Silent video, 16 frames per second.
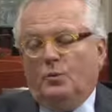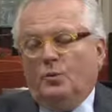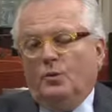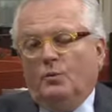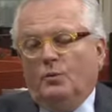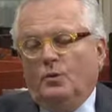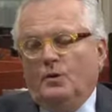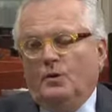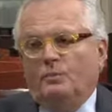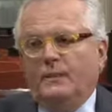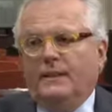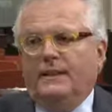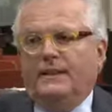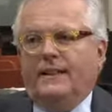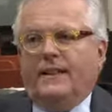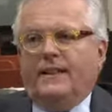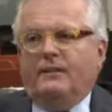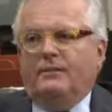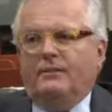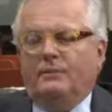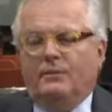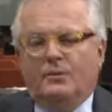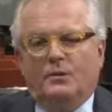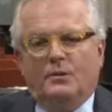todo mundo,
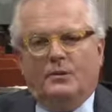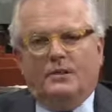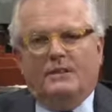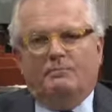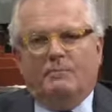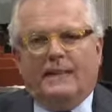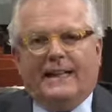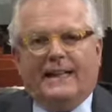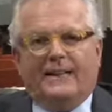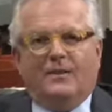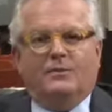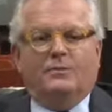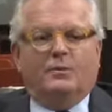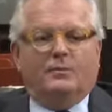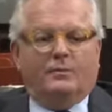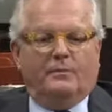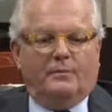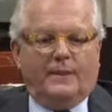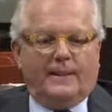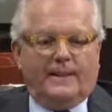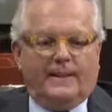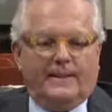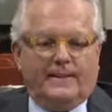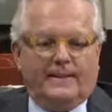espantado, absolutamente pasmo,
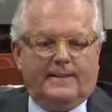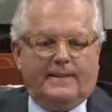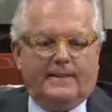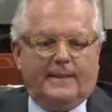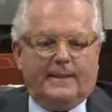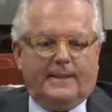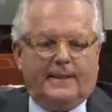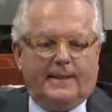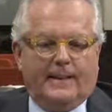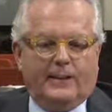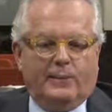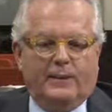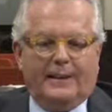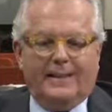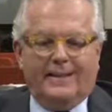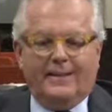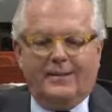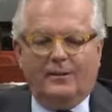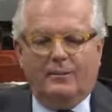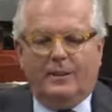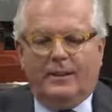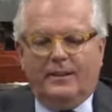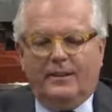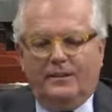mas é, a explicação
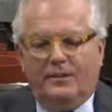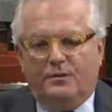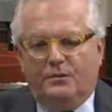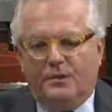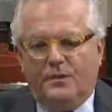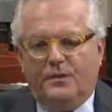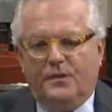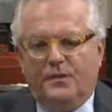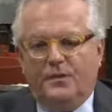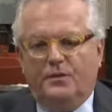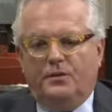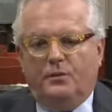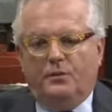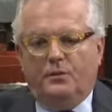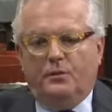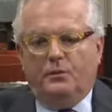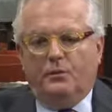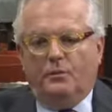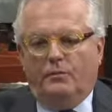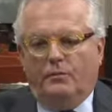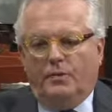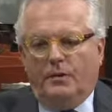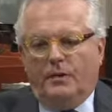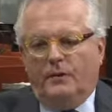para isso é difícil. Eu
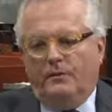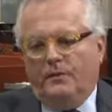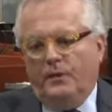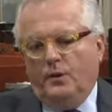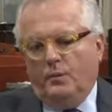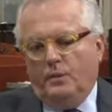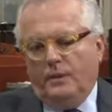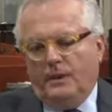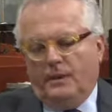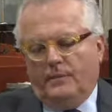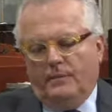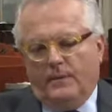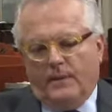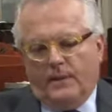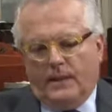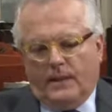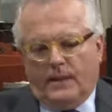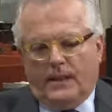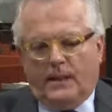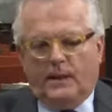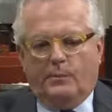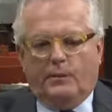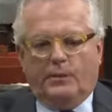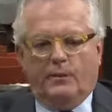ouvi, vindo para
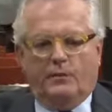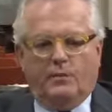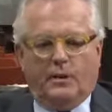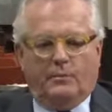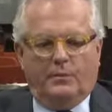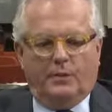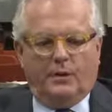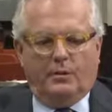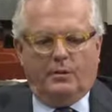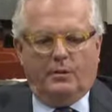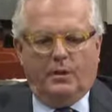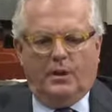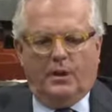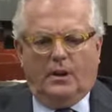aqui para a Editora Abril,